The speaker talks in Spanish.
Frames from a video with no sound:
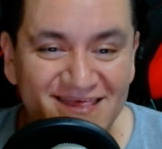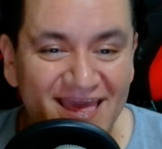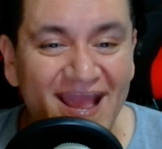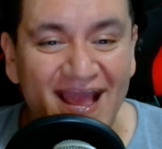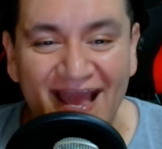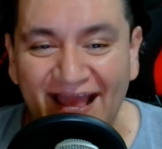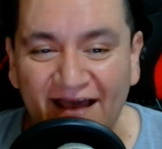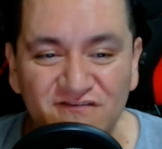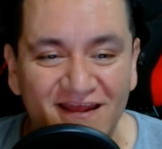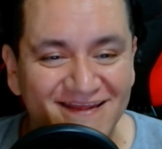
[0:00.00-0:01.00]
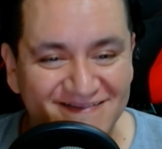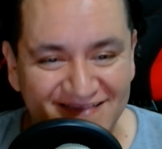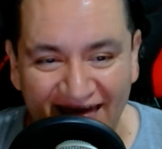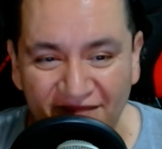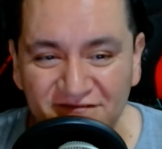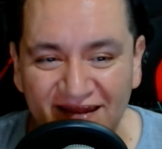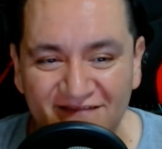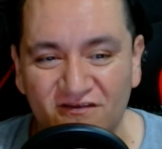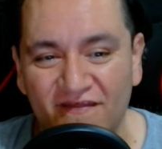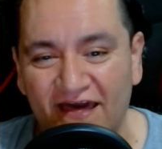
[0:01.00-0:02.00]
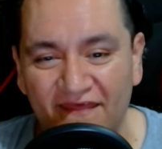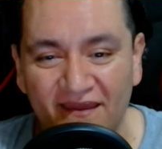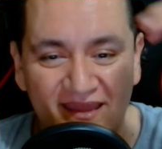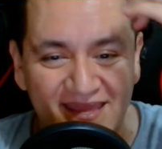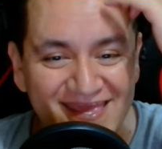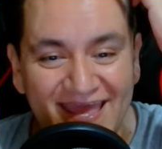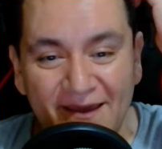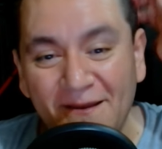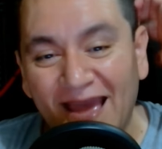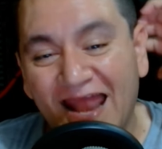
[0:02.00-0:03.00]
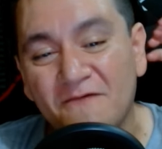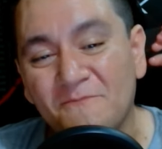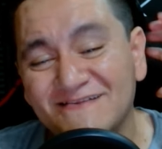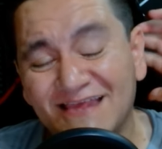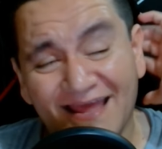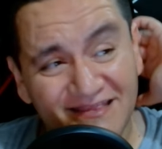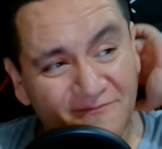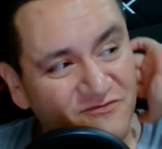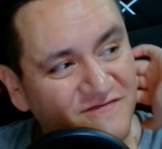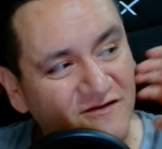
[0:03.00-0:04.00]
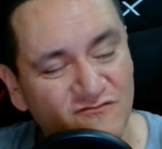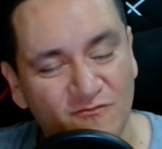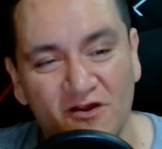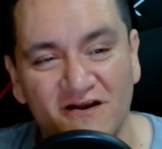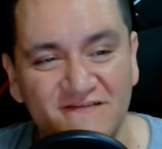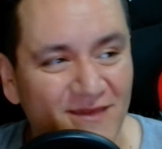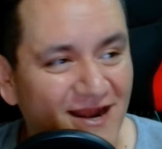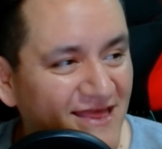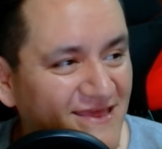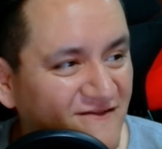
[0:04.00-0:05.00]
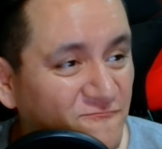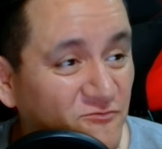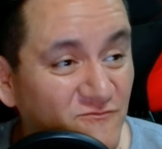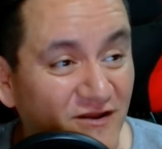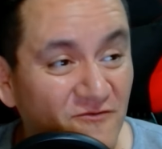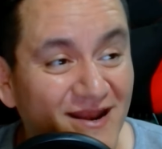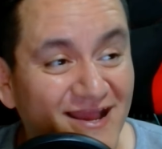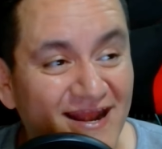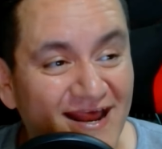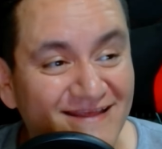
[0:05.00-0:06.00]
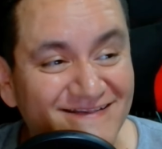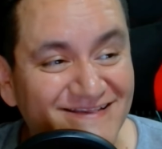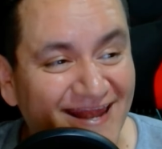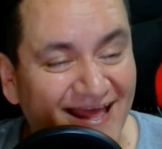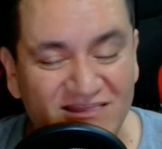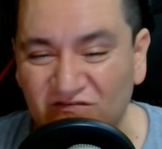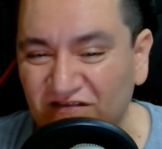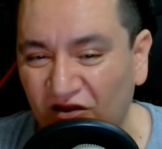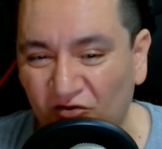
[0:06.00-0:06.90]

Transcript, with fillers: llegan, causan estrados en la ciudad y que además que la gente pues no está acostumbrada a recibir arañazos, pues bueno, van a crear asesinatos y